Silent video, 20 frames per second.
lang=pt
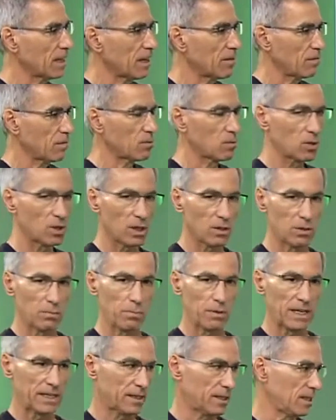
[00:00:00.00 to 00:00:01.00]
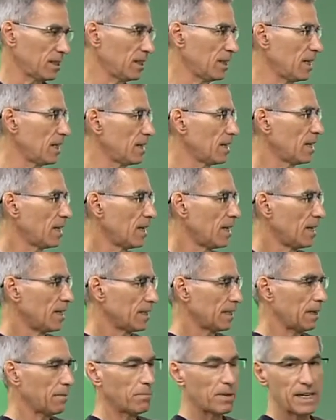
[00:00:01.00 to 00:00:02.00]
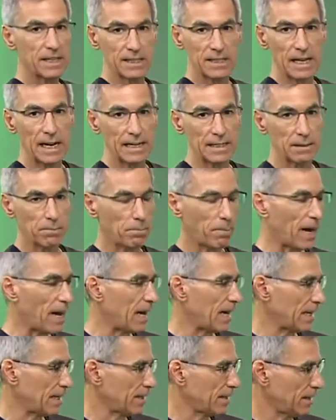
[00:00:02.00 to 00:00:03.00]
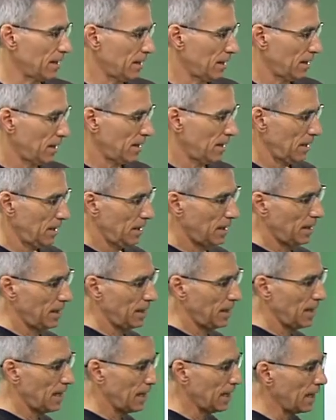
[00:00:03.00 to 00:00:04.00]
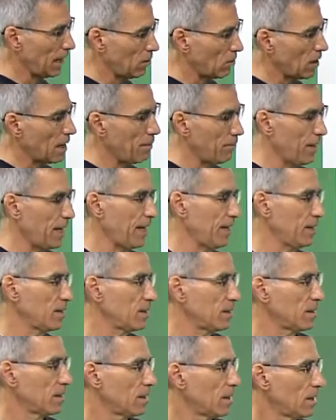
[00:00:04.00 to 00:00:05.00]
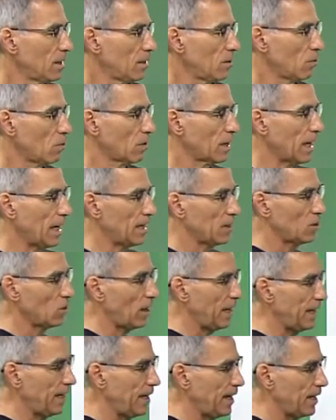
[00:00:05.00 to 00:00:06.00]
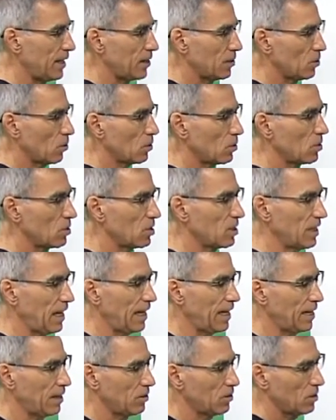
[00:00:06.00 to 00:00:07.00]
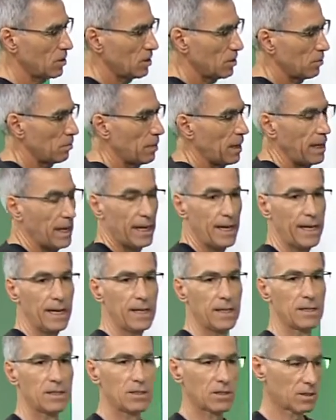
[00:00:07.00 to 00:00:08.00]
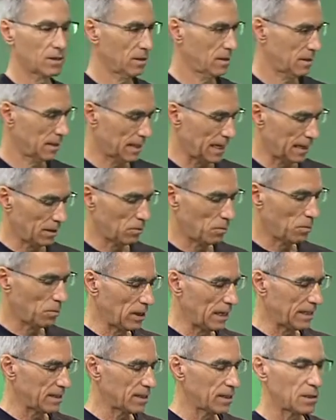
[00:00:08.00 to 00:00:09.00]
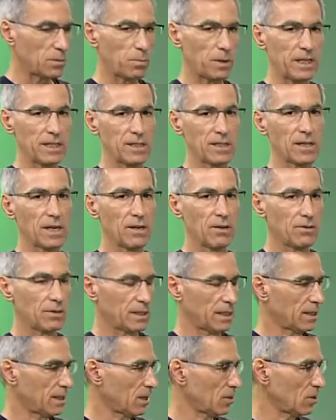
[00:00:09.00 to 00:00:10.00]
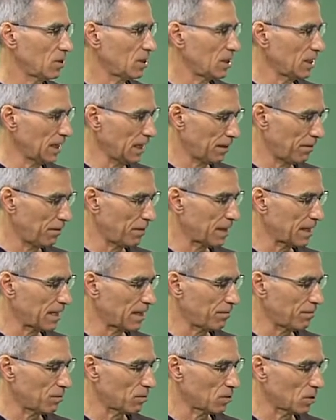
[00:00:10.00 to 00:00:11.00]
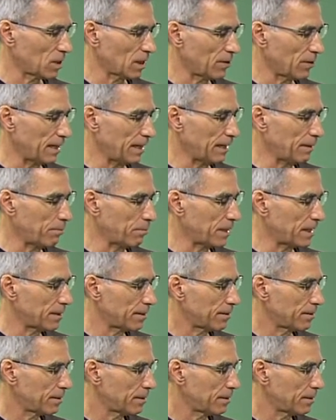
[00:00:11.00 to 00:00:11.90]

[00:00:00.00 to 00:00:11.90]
que a função de partida tem paridade par. E, analogamente, o caso a n, todos zeros, bn dado essa expressão, então significa que a função é ímpar.